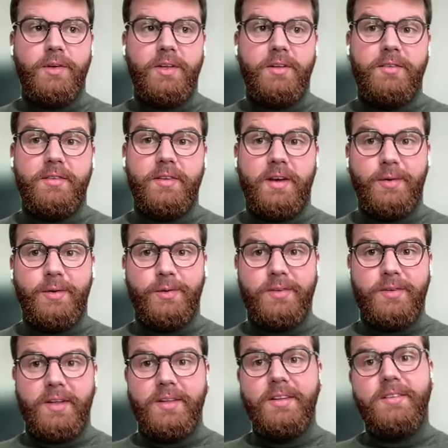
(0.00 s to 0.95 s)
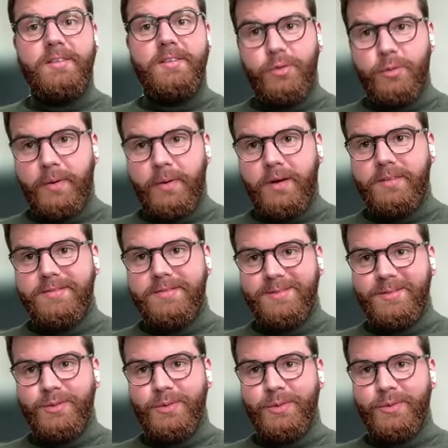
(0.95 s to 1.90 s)
et ça, ça n'existe pas.
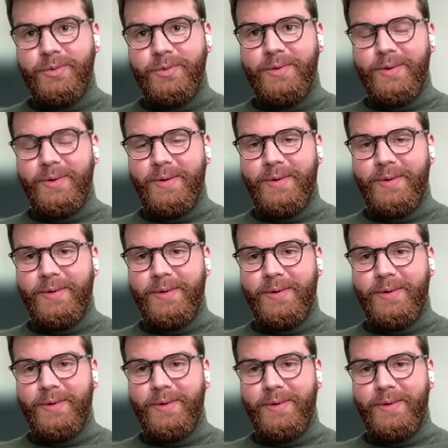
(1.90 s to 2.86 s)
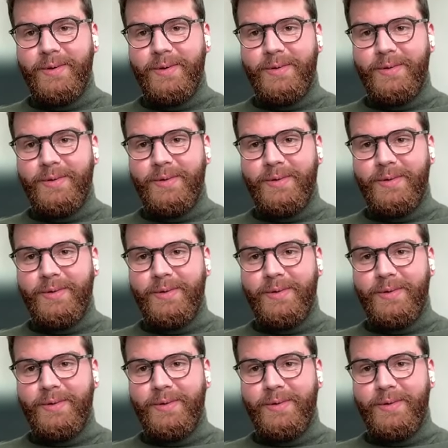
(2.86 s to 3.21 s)
Donc, voilà.